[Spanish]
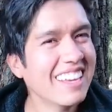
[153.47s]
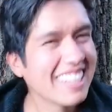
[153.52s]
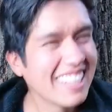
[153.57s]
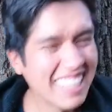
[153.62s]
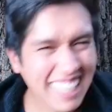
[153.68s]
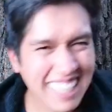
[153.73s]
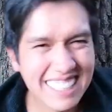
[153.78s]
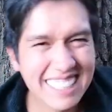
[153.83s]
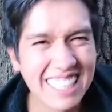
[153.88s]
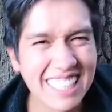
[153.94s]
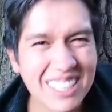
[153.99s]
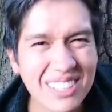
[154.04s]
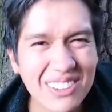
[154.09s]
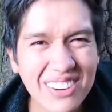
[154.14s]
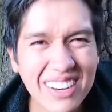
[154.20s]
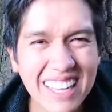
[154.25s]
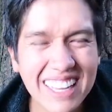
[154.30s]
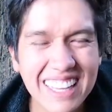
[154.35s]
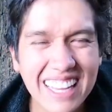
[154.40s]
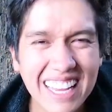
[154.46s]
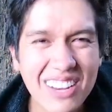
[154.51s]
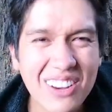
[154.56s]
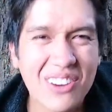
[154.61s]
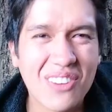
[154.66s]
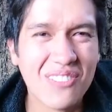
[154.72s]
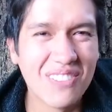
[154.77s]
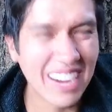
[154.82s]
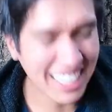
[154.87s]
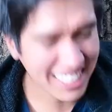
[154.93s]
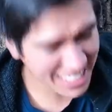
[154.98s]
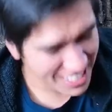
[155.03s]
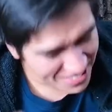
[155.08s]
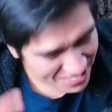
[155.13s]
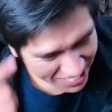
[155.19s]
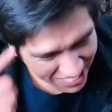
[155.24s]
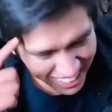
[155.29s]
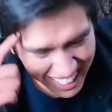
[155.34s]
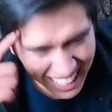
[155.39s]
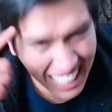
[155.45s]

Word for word: ¡Qué señora tan lo máximo!